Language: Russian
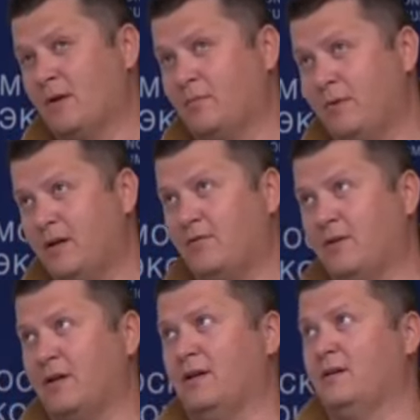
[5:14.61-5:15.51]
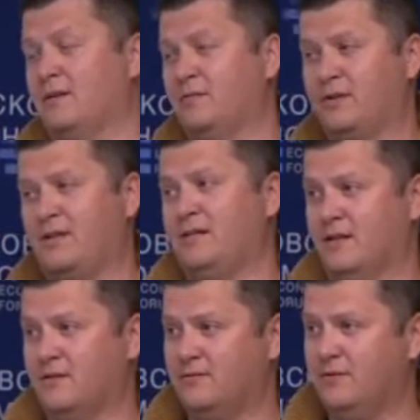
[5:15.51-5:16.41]
Первое – это
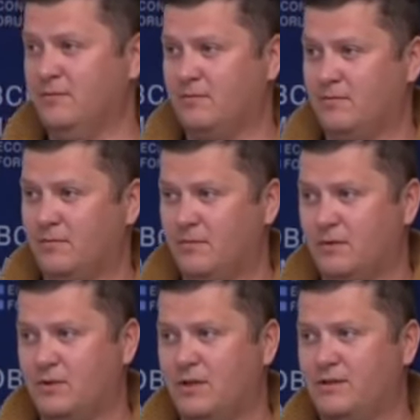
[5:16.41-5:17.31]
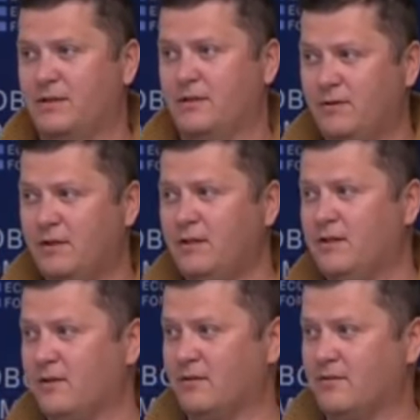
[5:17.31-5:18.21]
добрососедство. То есть, если ты
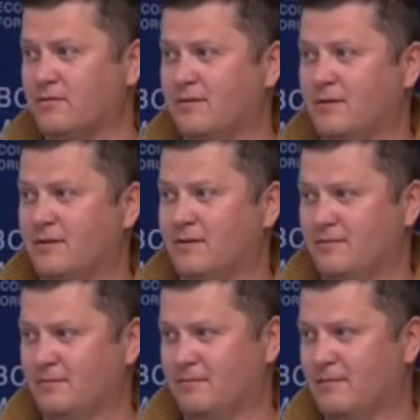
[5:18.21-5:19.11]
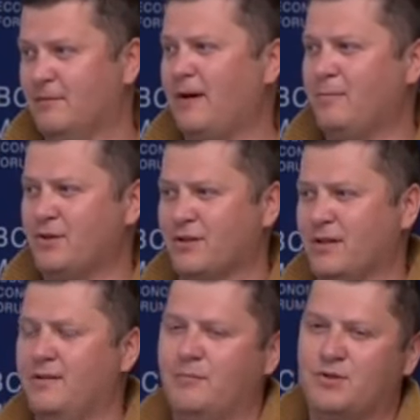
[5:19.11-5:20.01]
выехал, э, ну, обычно,
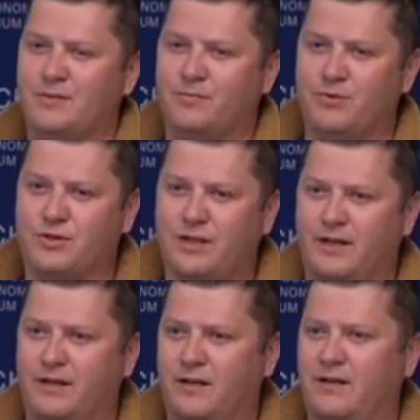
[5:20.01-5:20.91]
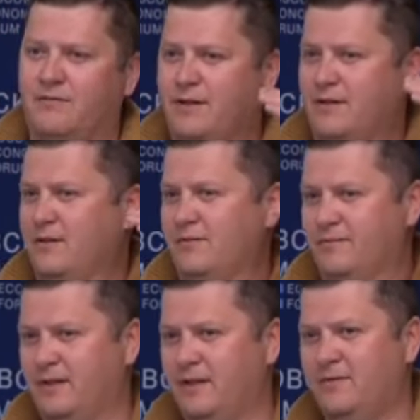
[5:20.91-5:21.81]
да, обычный путь человека, я выехал
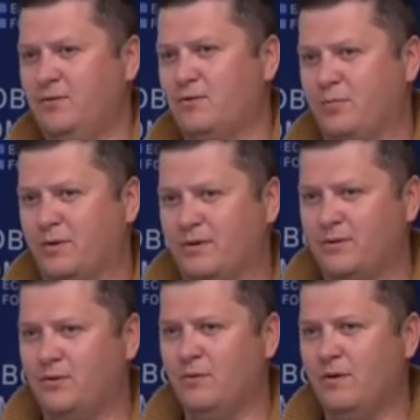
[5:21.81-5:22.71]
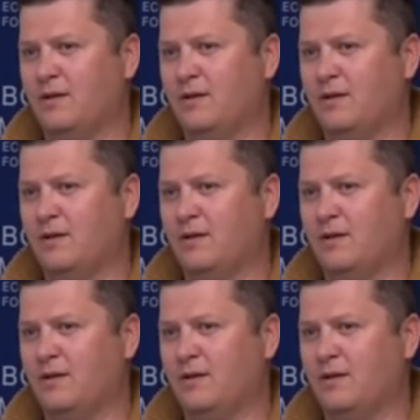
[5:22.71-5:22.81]
в деревню, купил дом,